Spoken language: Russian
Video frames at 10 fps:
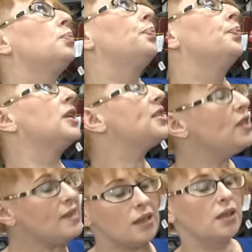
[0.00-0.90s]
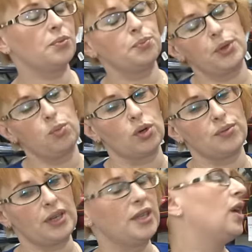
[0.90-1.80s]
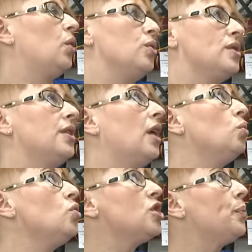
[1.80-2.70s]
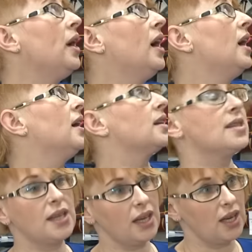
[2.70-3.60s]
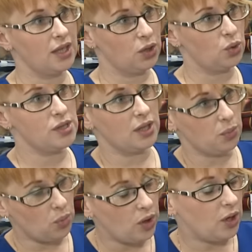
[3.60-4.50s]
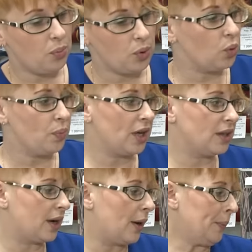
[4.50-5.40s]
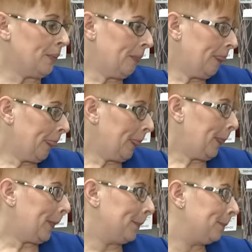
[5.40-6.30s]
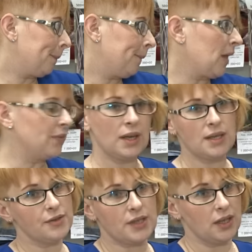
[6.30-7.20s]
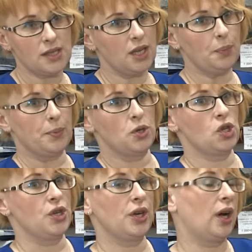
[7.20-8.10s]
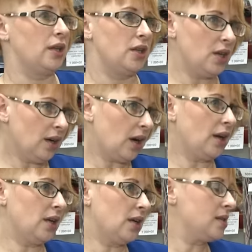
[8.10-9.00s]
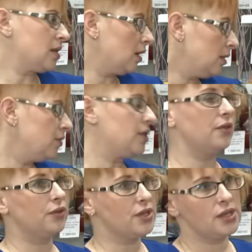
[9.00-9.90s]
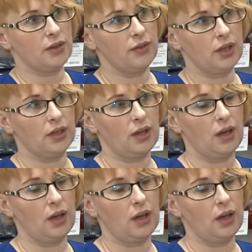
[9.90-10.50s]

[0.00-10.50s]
осветительных приборов они находятся на нужном расстоянии, то есть это более полуметра. На складских помещениях они не хранятся, все выставлены.